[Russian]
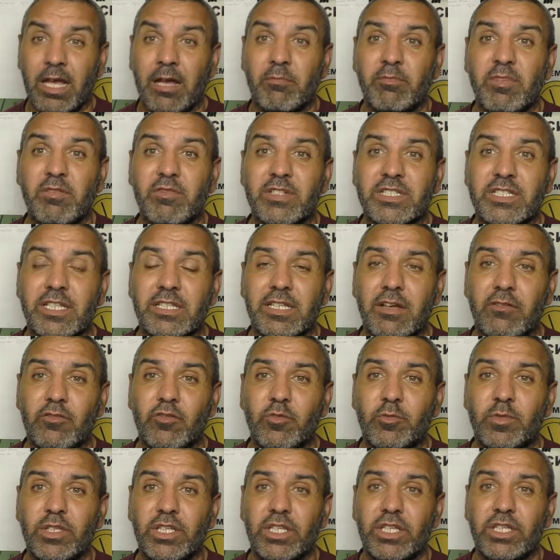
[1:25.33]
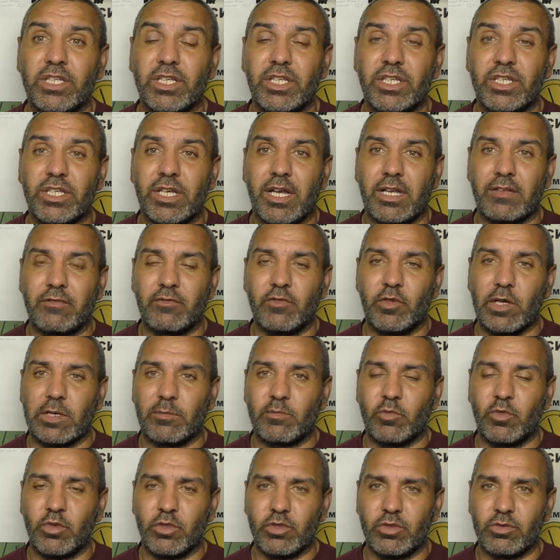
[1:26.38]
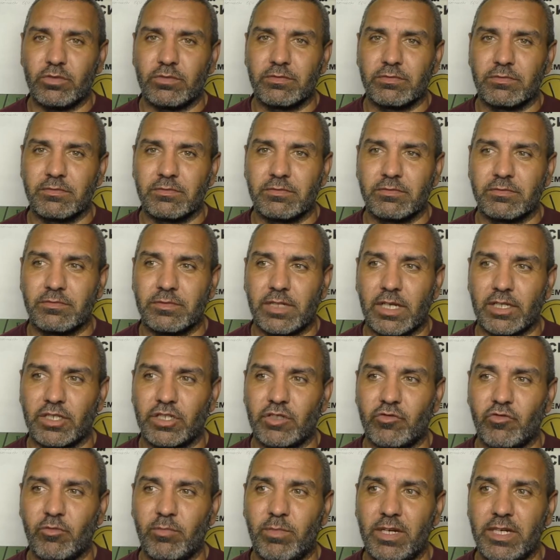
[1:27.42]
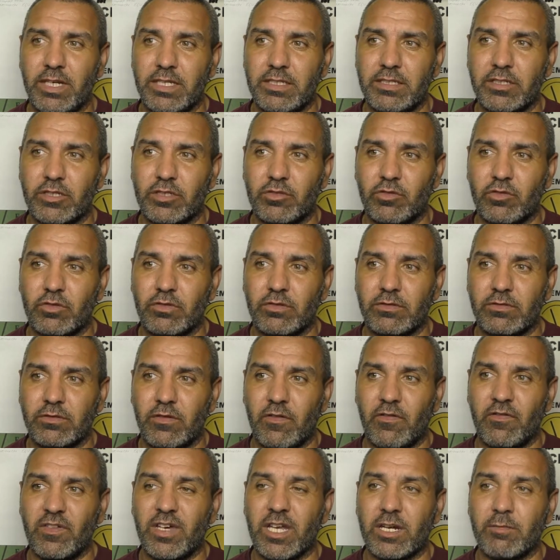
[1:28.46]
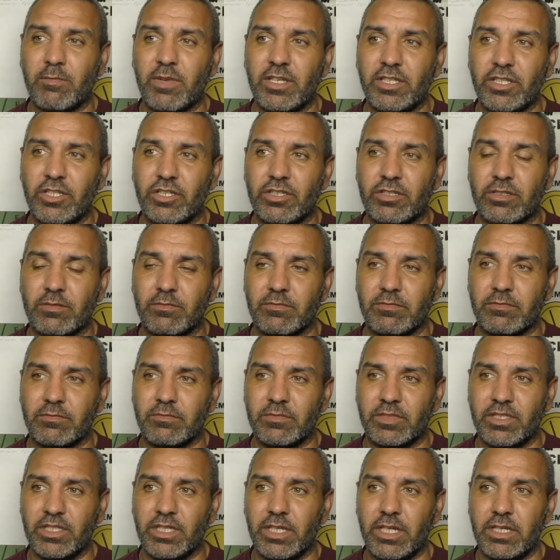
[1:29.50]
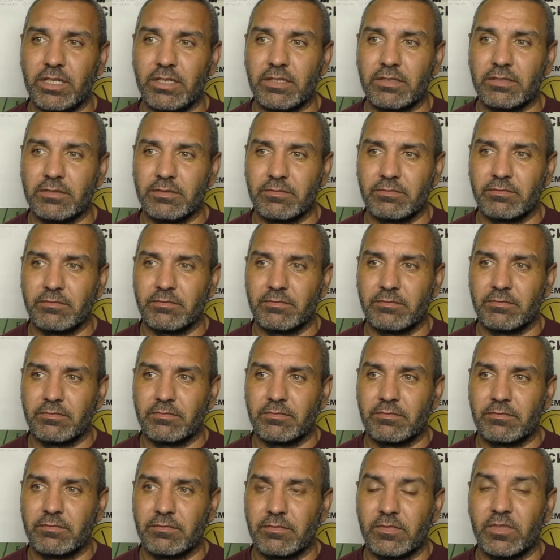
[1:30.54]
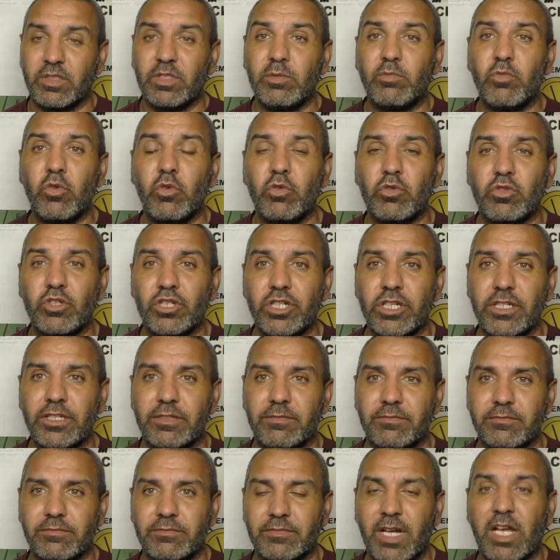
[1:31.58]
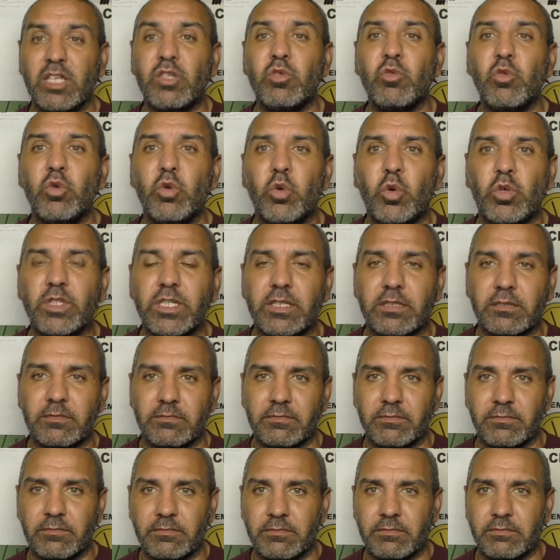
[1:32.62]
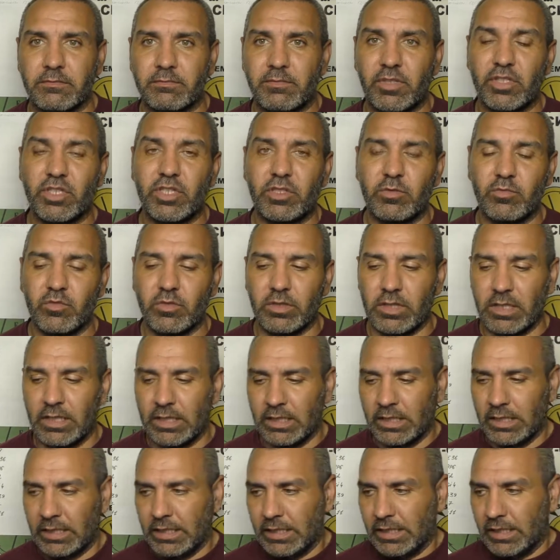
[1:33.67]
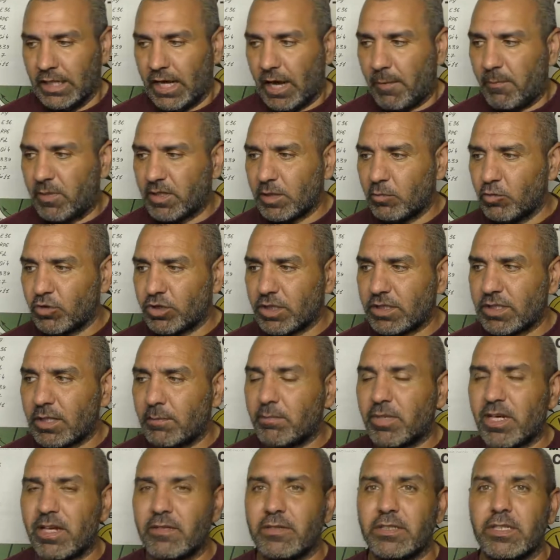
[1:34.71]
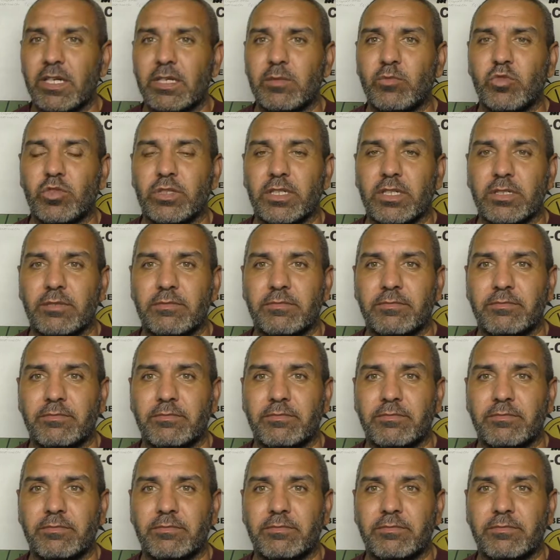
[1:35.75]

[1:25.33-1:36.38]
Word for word: Мы восстанавливаем инь и янь гармонию, от чего болезни, что в гармоничном теле, не могут жить. Они уходят. Почему? А потому что там правит гармония.